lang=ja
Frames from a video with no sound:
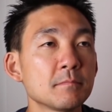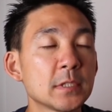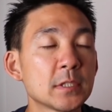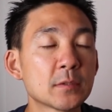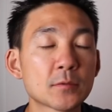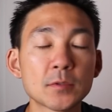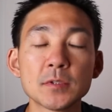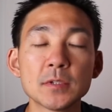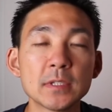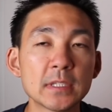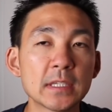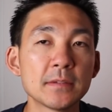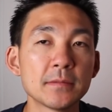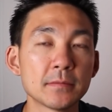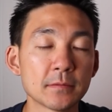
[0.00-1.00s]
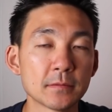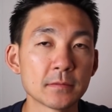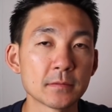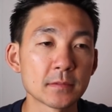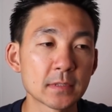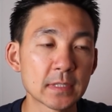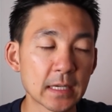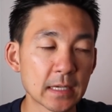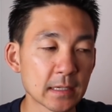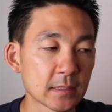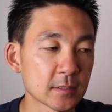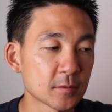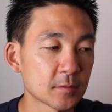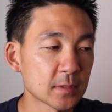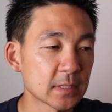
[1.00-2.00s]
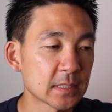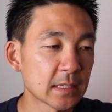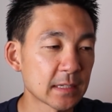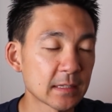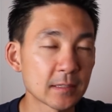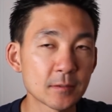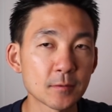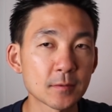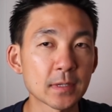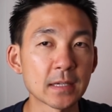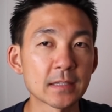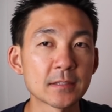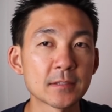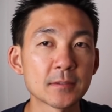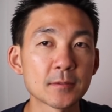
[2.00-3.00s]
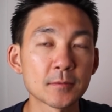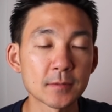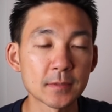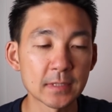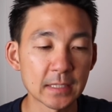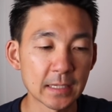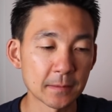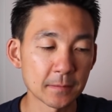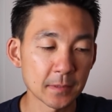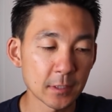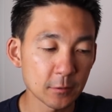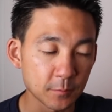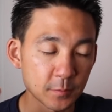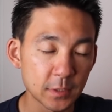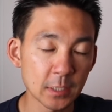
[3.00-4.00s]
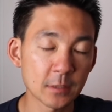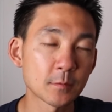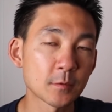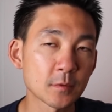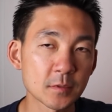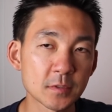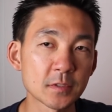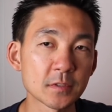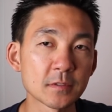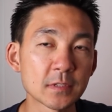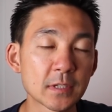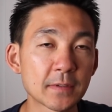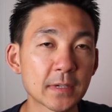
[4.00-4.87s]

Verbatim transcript: トコインの ETF が承認されるどうかっていうところって結構ブラックボックスで、